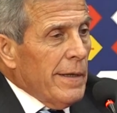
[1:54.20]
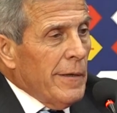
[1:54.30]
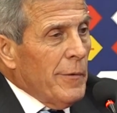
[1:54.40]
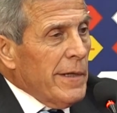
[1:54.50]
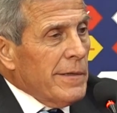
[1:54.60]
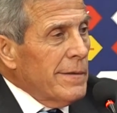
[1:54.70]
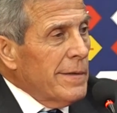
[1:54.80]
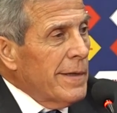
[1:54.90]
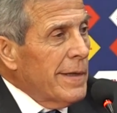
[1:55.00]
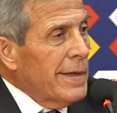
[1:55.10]
y bueno,
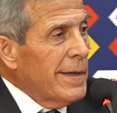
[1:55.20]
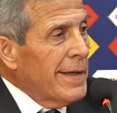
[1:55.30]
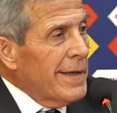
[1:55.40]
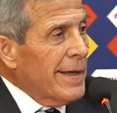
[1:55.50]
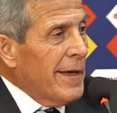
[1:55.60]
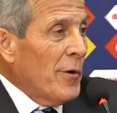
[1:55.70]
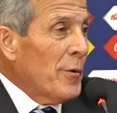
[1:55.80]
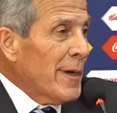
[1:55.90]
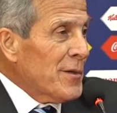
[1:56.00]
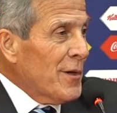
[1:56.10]
creo
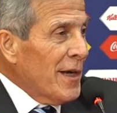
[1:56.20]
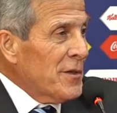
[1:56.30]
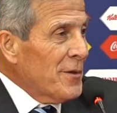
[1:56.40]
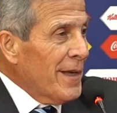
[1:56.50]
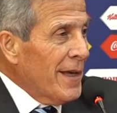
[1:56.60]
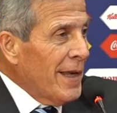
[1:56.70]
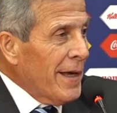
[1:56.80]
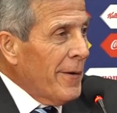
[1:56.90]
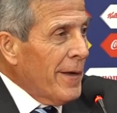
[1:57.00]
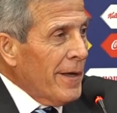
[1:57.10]
más ocasiones que las
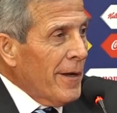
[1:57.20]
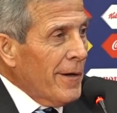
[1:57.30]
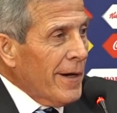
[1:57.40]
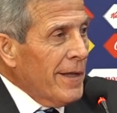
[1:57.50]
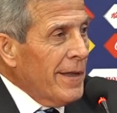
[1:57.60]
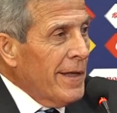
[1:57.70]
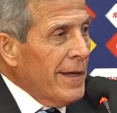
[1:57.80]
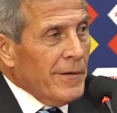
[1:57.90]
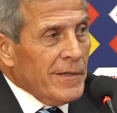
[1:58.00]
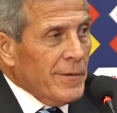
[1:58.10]
que había creado Argentina
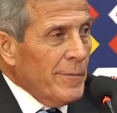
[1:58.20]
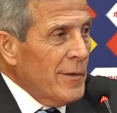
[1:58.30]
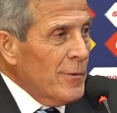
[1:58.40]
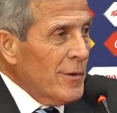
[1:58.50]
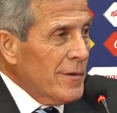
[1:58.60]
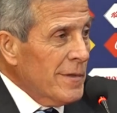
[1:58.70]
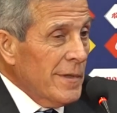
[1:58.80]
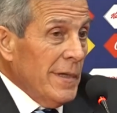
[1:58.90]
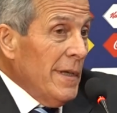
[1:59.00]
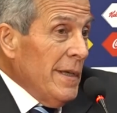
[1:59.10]
en esos minutos.
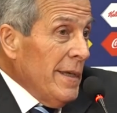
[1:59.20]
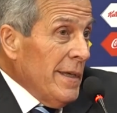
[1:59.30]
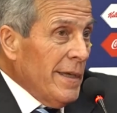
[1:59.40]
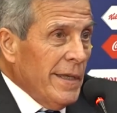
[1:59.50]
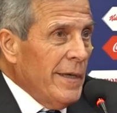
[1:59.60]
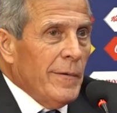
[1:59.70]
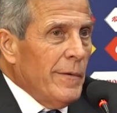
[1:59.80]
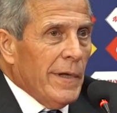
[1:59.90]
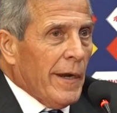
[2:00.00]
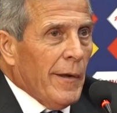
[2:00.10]
Y
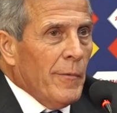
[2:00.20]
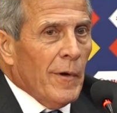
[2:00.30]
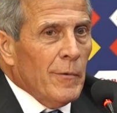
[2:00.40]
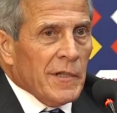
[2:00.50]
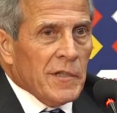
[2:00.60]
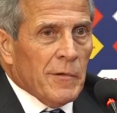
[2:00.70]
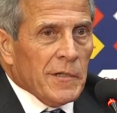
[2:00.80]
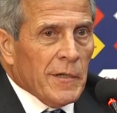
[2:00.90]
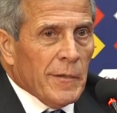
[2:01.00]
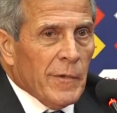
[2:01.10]
erramos algunas
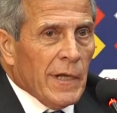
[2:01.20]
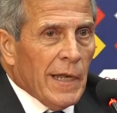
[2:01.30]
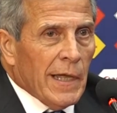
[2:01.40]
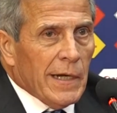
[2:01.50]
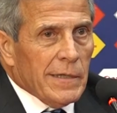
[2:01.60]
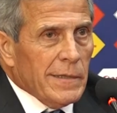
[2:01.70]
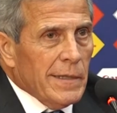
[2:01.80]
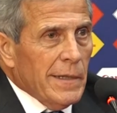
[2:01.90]
situaciones muy claras.